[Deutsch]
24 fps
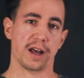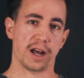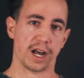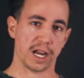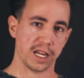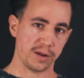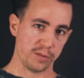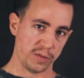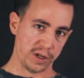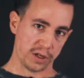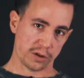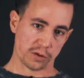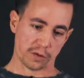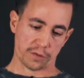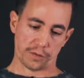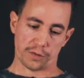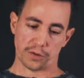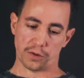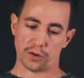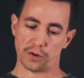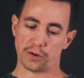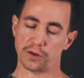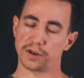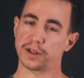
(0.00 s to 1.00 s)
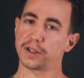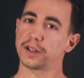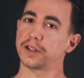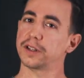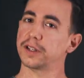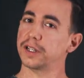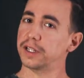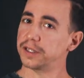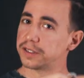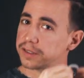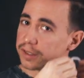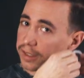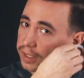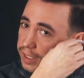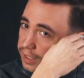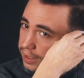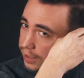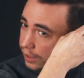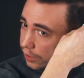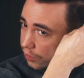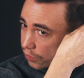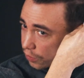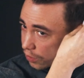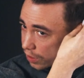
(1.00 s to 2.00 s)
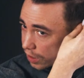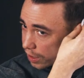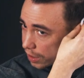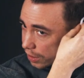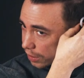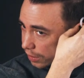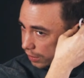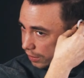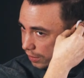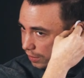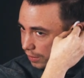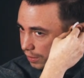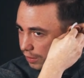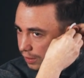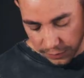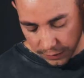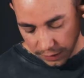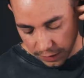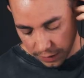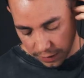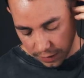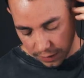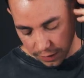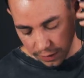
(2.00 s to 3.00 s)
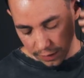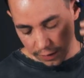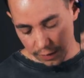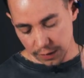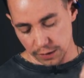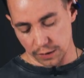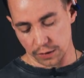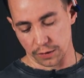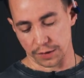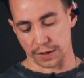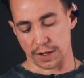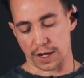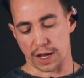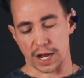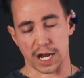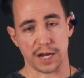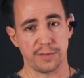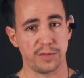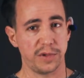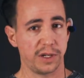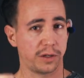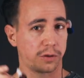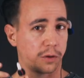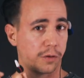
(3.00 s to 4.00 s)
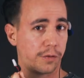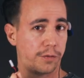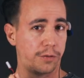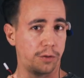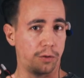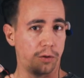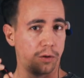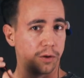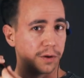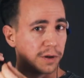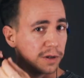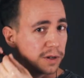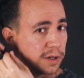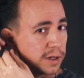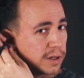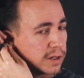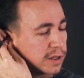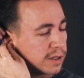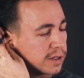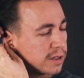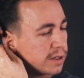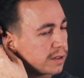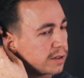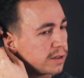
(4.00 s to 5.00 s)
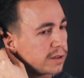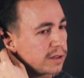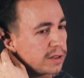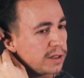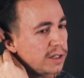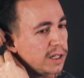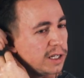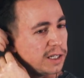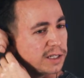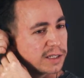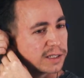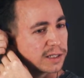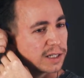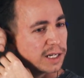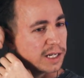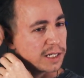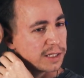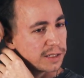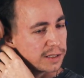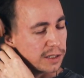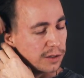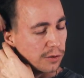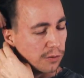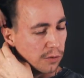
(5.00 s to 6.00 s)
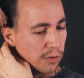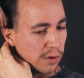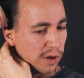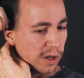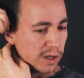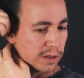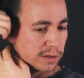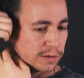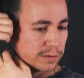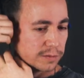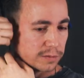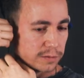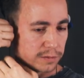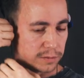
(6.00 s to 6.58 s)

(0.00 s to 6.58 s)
ein Mikrofon ins linke Ohr und ein Mikrofon ins rechte Ohr.